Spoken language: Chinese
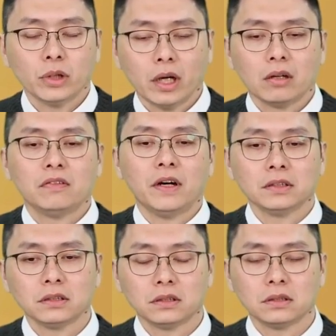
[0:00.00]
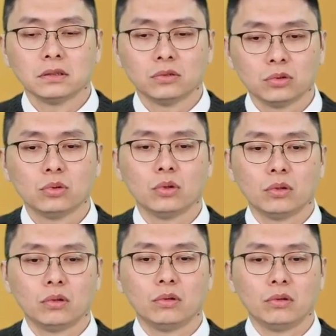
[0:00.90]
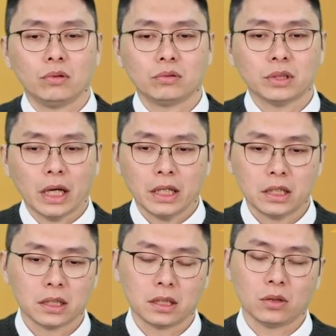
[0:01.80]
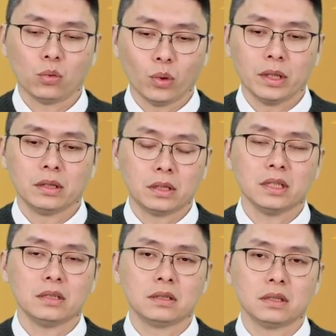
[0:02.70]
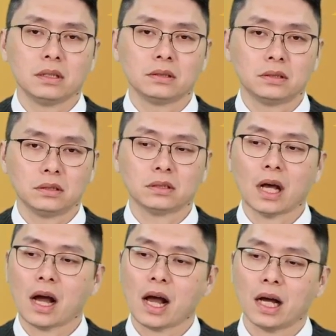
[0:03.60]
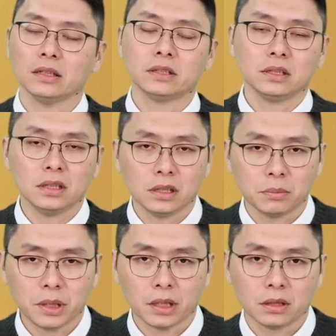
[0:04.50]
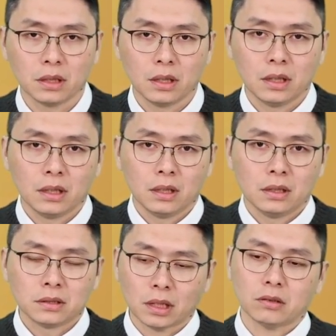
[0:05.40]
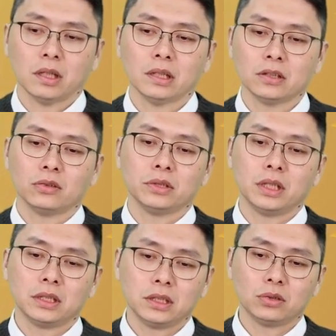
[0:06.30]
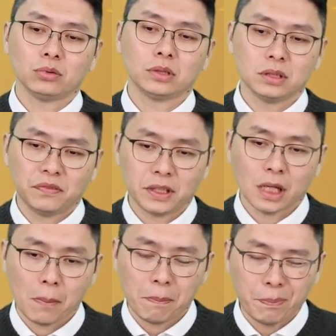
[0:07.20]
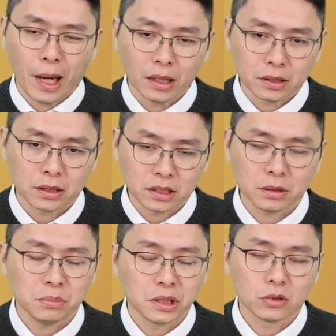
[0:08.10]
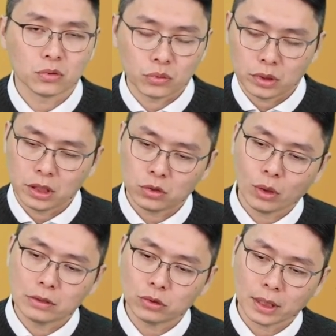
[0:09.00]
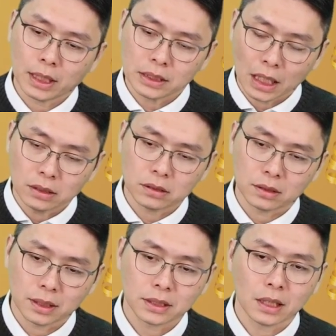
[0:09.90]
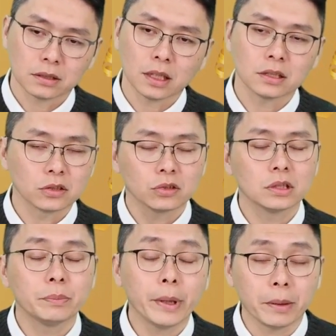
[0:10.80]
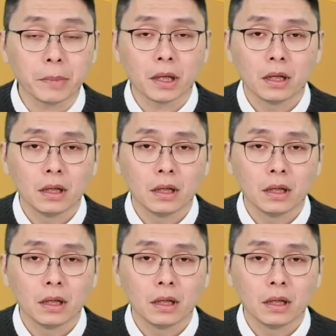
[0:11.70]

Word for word: 最好的方式是，如果在一个稳定的市场行情里面，找到那种业绩数字非常棒的精品股，一段赚它三成，那三个三成就是一倍嘛。